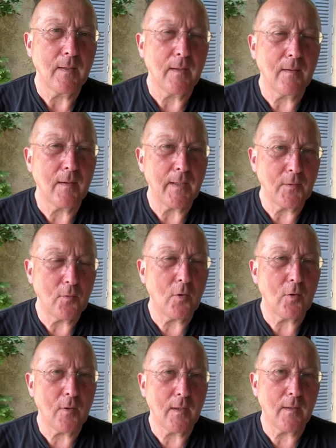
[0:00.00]
äh, ein
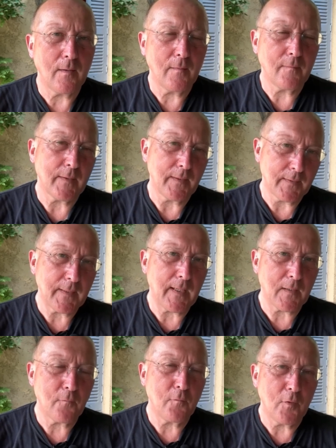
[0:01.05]
Joch äh, ist eine
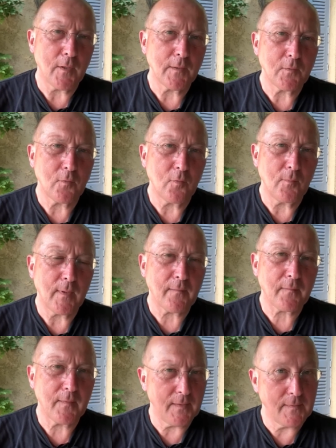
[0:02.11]
Tragevorrichtung, um
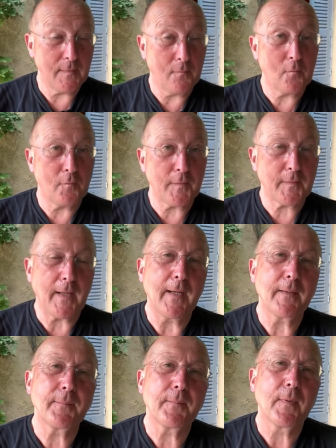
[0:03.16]
Lasten richtig zu
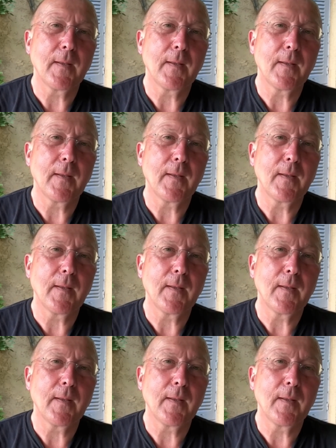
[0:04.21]
verteilen